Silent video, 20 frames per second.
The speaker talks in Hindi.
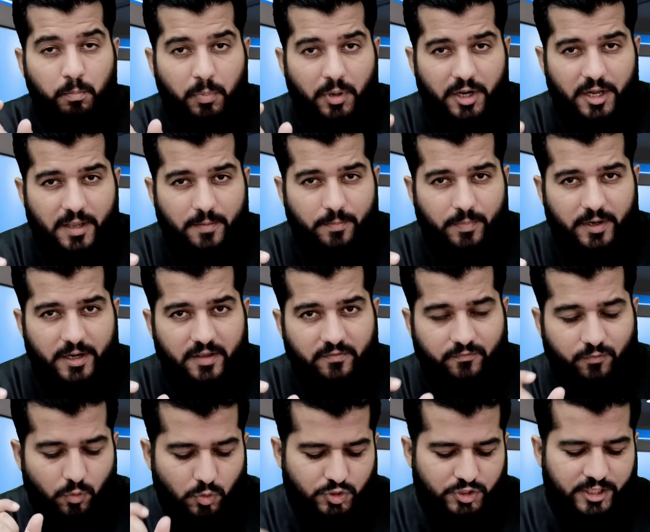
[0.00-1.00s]
बड़े बड़े
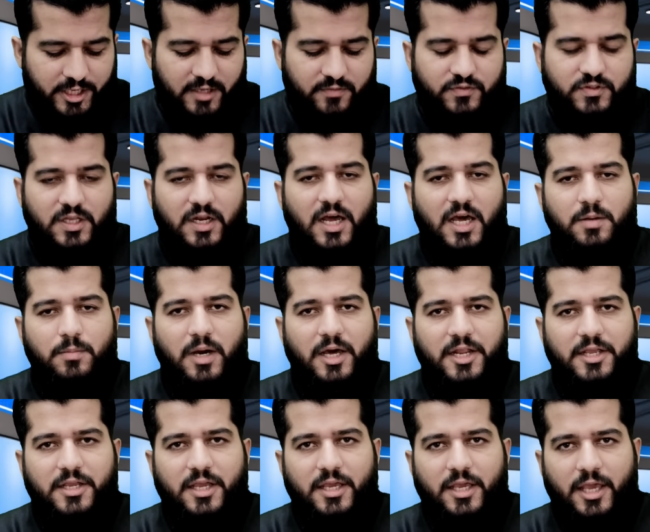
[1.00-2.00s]
फ़ौज के अफसरान
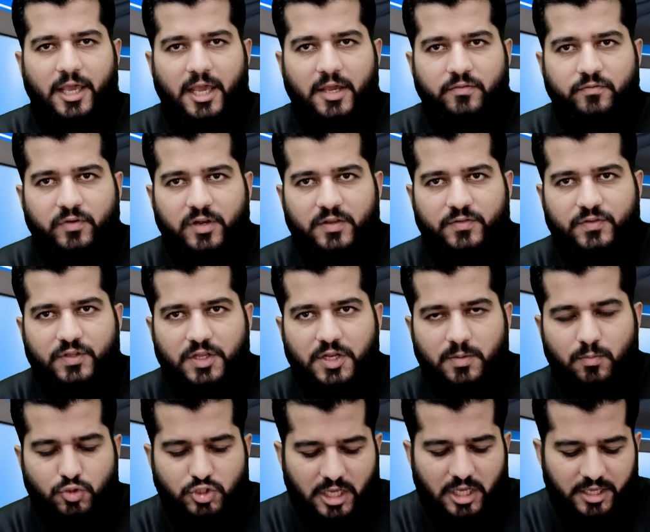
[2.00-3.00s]
मारे गए हैं
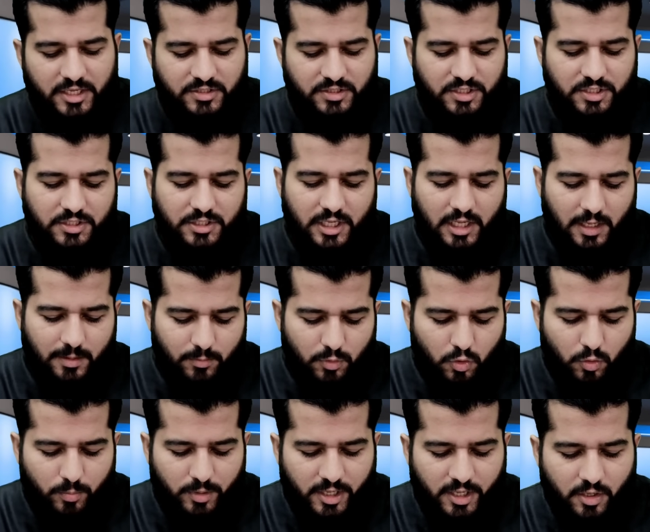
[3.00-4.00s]
फ़लस्तनी मुजाहिदीन के
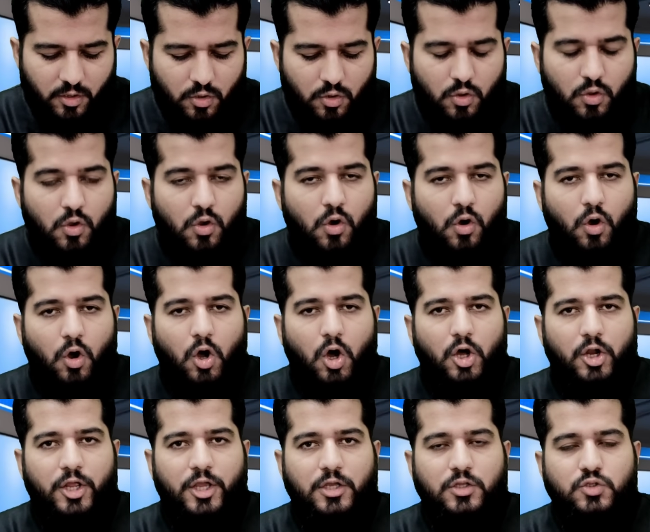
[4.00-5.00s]
हमलों में
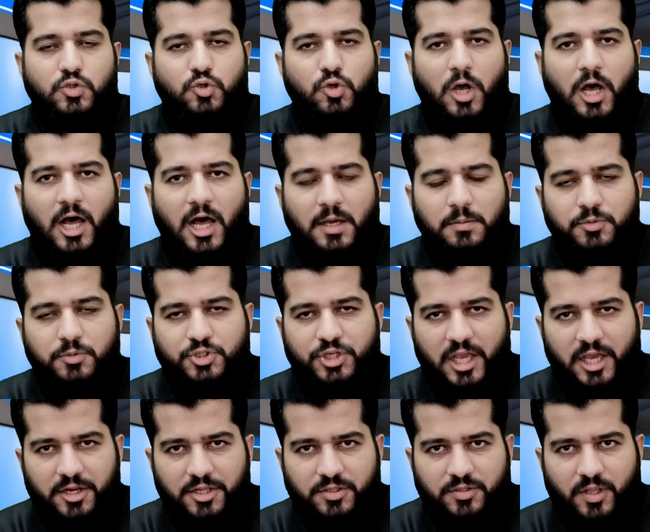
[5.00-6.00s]
और जो आम
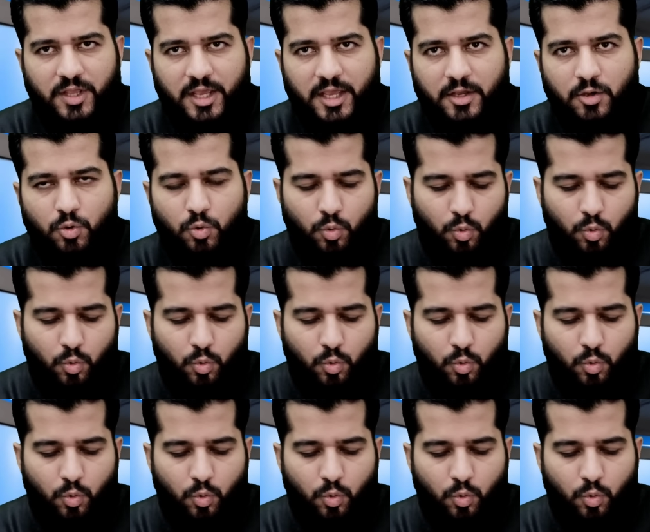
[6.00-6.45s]
शहरी थे